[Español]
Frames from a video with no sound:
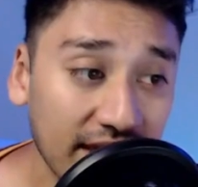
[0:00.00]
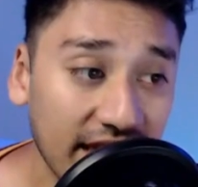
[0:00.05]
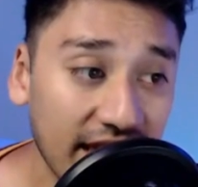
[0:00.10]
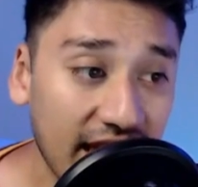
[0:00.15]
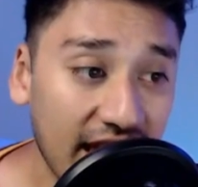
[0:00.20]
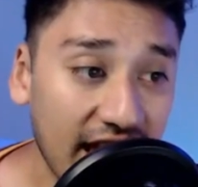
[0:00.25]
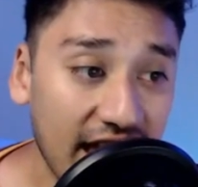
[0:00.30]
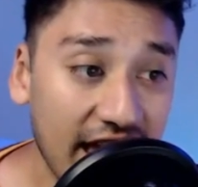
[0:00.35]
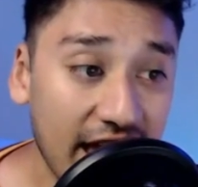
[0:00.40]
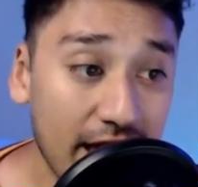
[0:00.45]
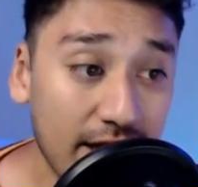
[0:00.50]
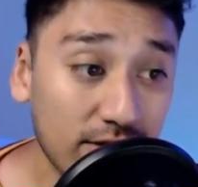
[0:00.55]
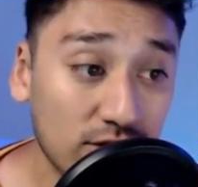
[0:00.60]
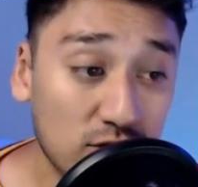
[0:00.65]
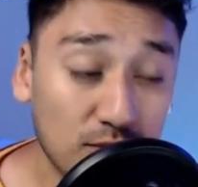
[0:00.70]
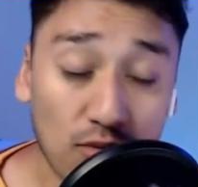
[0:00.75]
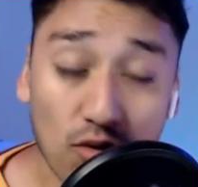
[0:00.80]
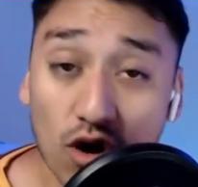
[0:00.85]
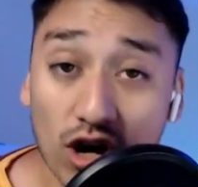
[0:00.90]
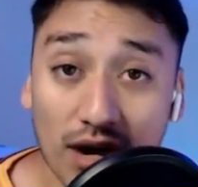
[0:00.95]
Eh,
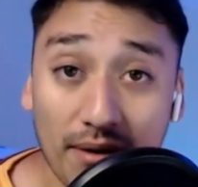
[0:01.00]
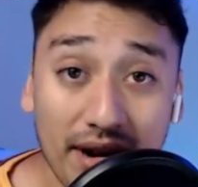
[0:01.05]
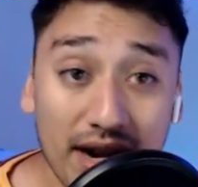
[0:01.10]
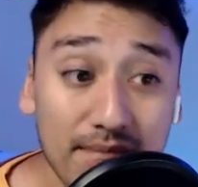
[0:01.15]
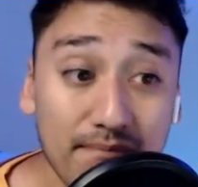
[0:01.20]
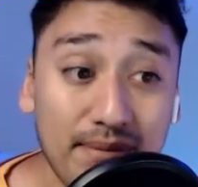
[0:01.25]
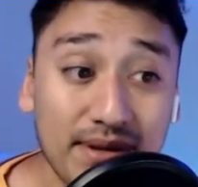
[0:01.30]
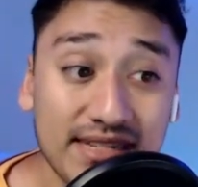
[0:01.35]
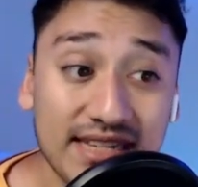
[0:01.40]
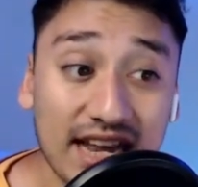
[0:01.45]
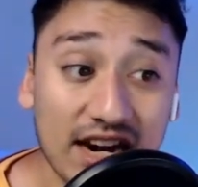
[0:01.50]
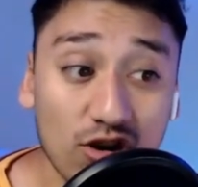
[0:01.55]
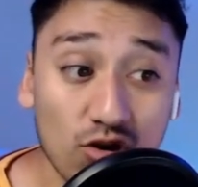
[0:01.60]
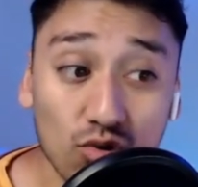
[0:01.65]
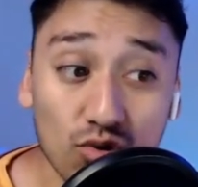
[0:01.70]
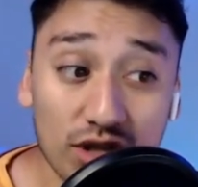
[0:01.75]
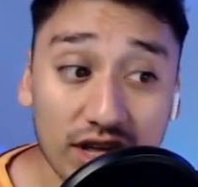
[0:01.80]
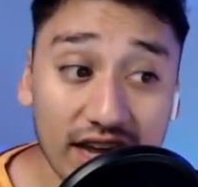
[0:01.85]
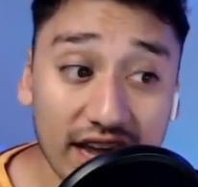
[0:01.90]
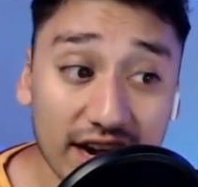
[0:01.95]
supongo que van a empezar
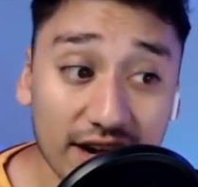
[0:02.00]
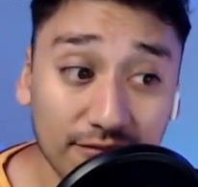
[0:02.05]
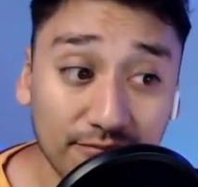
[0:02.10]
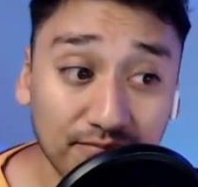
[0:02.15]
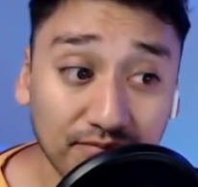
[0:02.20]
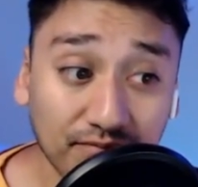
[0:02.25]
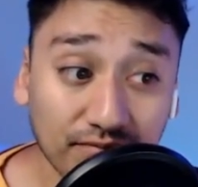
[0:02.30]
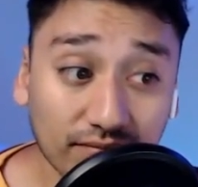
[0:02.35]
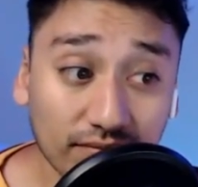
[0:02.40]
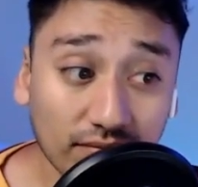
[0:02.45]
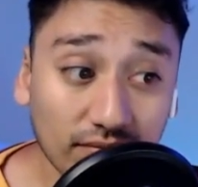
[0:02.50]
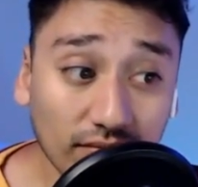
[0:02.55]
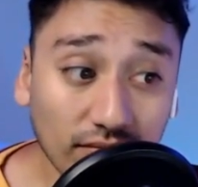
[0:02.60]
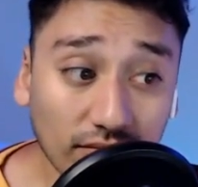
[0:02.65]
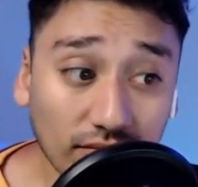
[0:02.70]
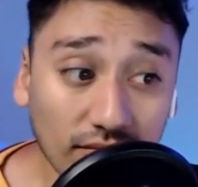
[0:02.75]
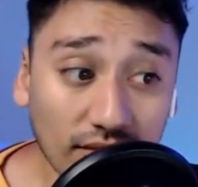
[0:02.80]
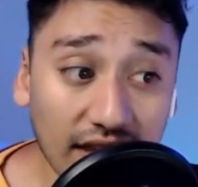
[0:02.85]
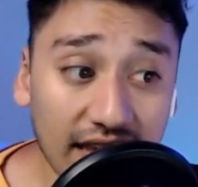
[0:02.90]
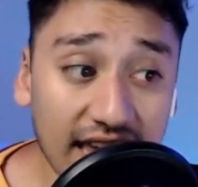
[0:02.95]
Rudiger
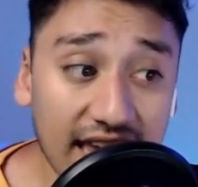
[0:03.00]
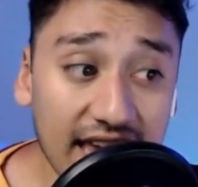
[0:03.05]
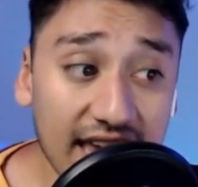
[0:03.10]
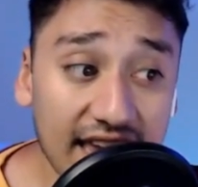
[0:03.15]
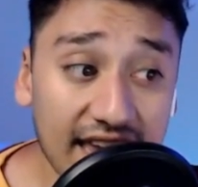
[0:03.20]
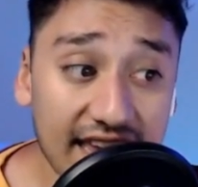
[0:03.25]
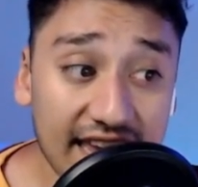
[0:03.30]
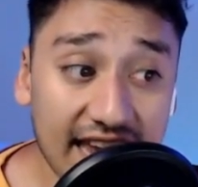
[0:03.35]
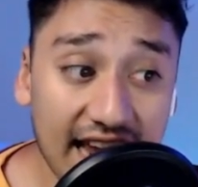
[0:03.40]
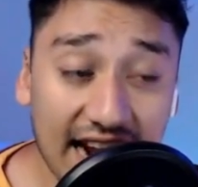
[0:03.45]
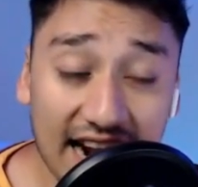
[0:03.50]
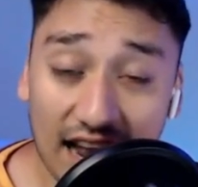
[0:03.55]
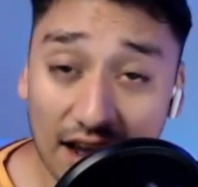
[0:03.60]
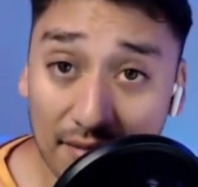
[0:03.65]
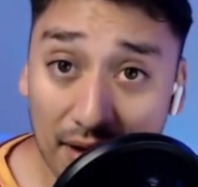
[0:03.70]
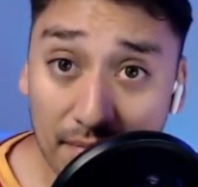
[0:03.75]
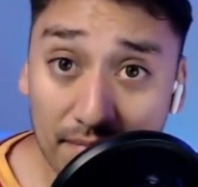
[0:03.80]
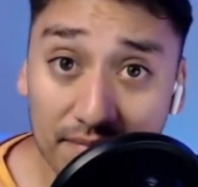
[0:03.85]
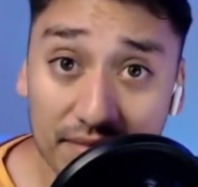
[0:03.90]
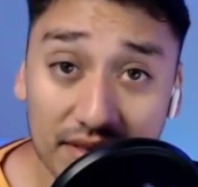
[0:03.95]
y, y,
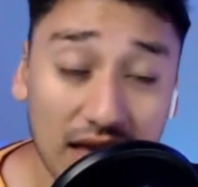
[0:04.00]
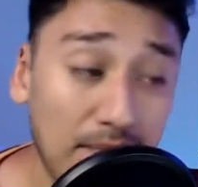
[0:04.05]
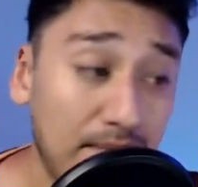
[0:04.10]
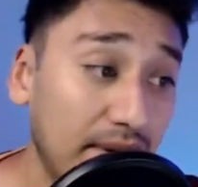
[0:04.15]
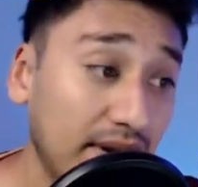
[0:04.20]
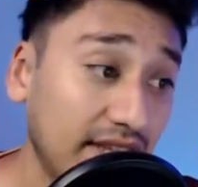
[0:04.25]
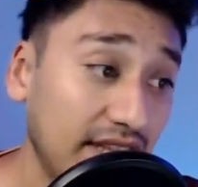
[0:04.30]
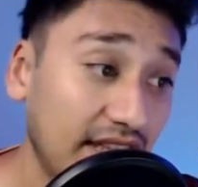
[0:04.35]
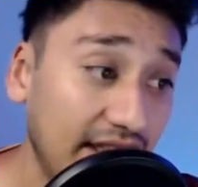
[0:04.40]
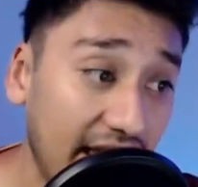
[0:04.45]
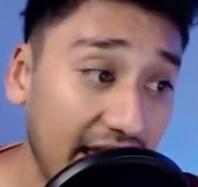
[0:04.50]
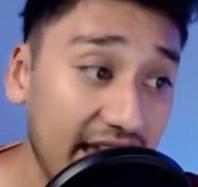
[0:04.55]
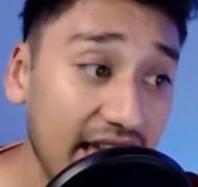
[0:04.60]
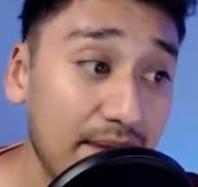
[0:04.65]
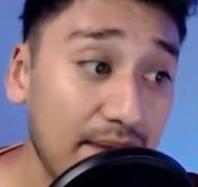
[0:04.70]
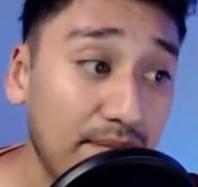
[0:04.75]
Alaba y a partir de ahí ya